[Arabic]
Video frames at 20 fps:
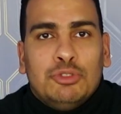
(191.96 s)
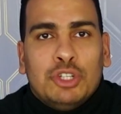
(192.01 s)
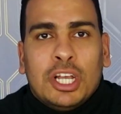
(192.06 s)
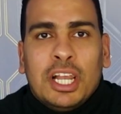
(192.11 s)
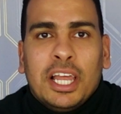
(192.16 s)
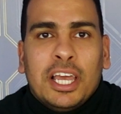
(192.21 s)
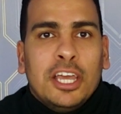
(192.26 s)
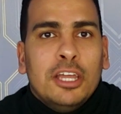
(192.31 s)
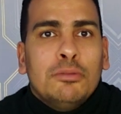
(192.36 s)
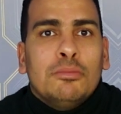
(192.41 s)

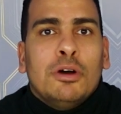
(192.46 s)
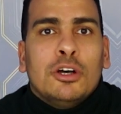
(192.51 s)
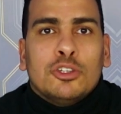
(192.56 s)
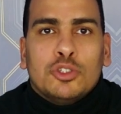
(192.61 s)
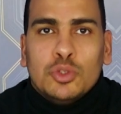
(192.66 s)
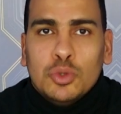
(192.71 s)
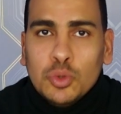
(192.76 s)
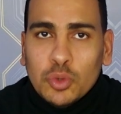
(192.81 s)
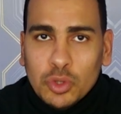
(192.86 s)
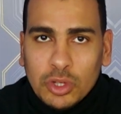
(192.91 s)
بشكل غير
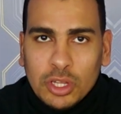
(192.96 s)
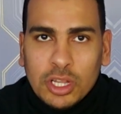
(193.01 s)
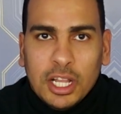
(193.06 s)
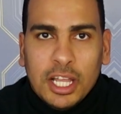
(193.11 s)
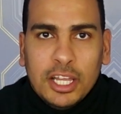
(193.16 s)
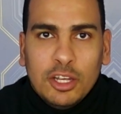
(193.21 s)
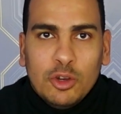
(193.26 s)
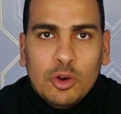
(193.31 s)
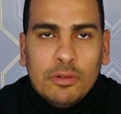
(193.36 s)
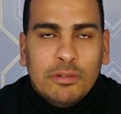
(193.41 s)
مقصود
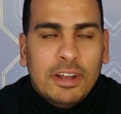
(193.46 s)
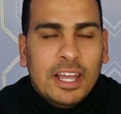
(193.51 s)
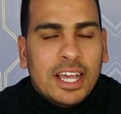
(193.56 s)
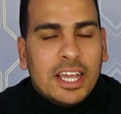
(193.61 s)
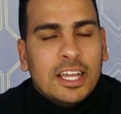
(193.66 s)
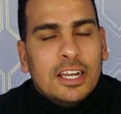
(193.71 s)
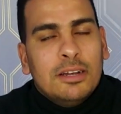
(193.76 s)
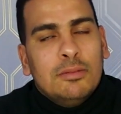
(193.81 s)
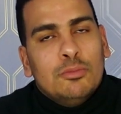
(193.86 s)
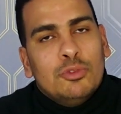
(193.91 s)
لان هو في
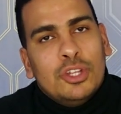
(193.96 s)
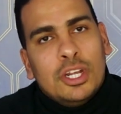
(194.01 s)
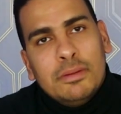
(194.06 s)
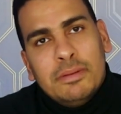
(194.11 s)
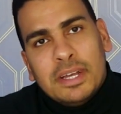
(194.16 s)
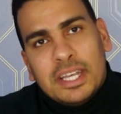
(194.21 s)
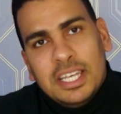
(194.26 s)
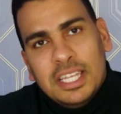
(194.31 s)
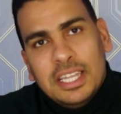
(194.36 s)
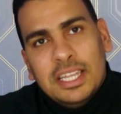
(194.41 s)
الاخر المدرب
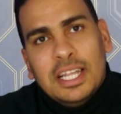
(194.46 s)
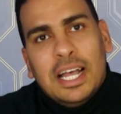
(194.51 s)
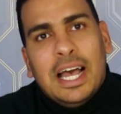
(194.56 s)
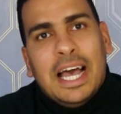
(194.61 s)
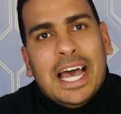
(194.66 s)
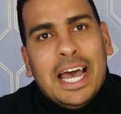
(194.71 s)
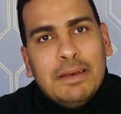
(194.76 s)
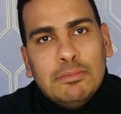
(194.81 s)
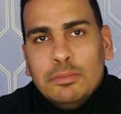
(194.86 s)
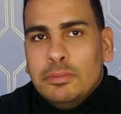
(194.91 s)
اكيد
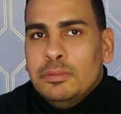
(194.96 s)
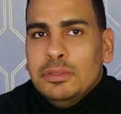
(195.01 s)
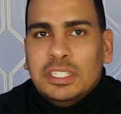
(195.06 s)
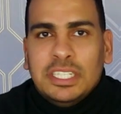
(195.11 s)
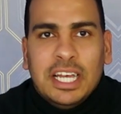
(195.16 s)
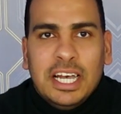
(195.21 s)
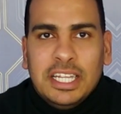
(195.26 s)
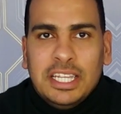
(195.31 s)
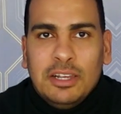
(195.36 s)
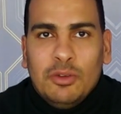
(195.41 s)
حابب
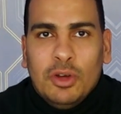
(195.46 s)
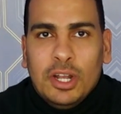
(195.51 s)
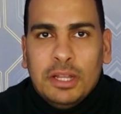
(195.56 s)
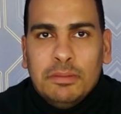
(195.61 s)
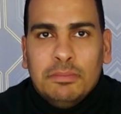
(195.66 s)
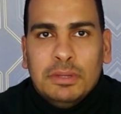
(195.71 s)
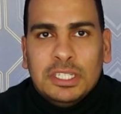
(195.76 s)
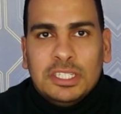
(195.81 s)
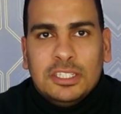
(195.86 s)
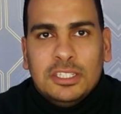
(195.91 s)
يساعد
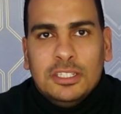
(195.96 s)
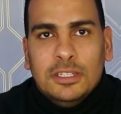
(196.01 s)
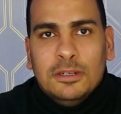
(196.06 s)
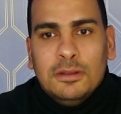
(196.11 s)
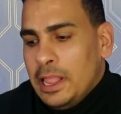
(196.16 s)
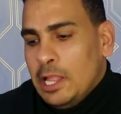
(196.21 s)
الولد بس